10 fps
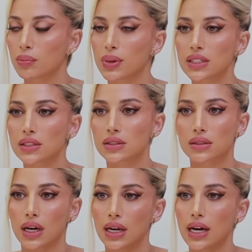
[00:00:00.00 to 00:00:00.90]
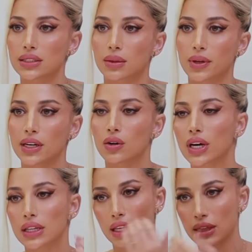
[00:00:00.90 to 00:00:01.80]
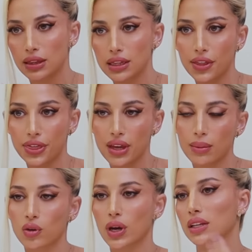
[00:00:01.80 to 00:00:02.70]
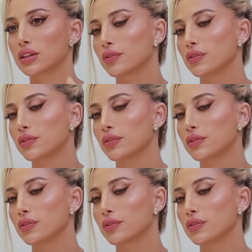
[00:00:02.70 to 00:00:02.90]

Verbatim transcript: بس على حسب يعني اوقات نتلثم اوقات